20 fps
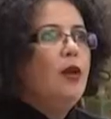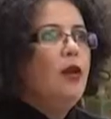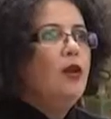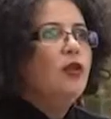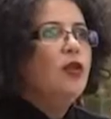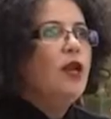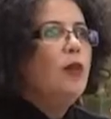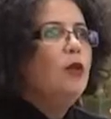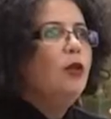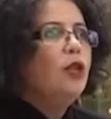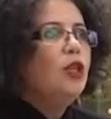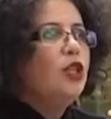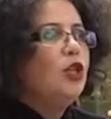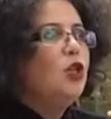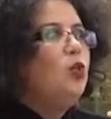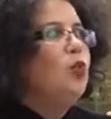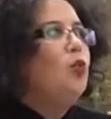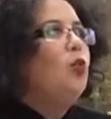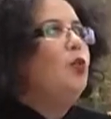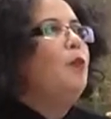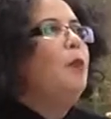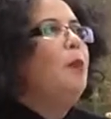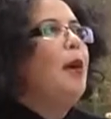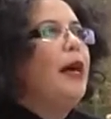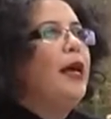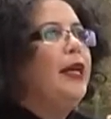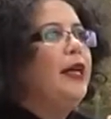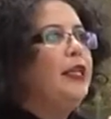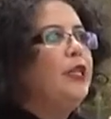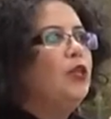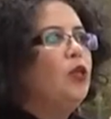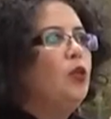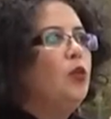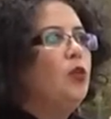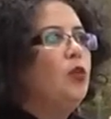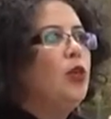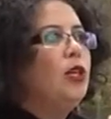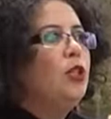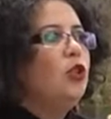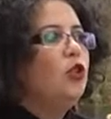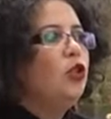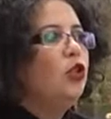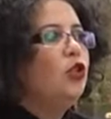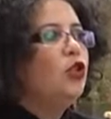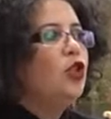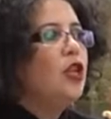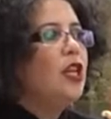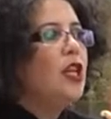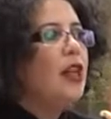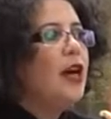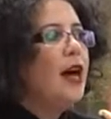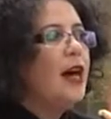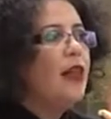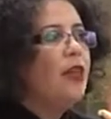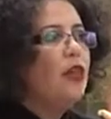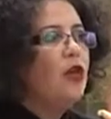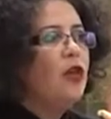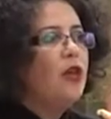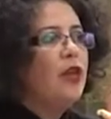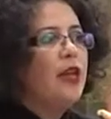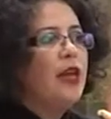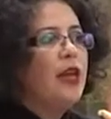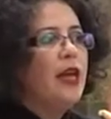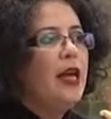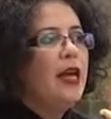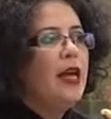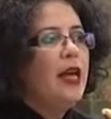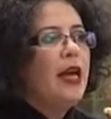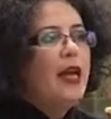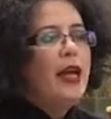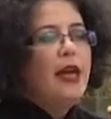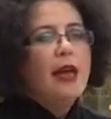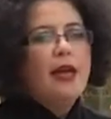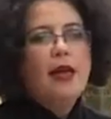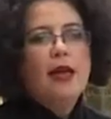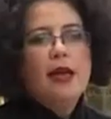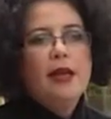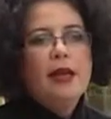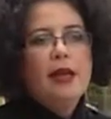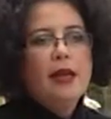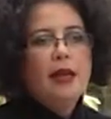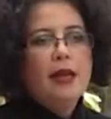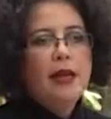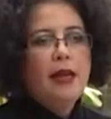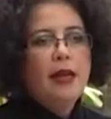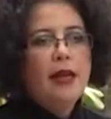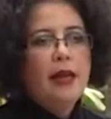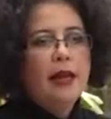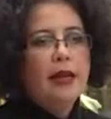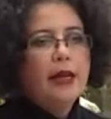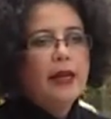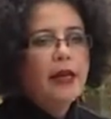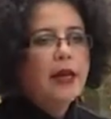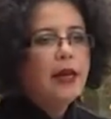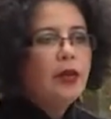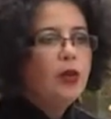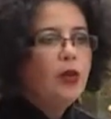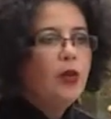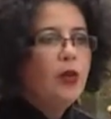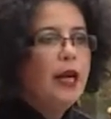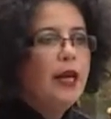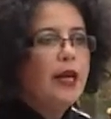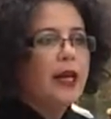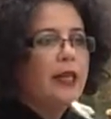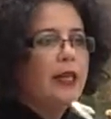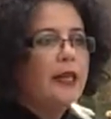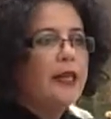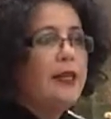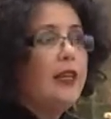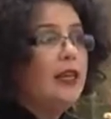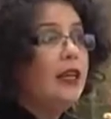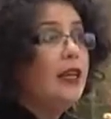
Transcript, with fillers: no estamos en un país o en una sociedad donde la criatura que dice,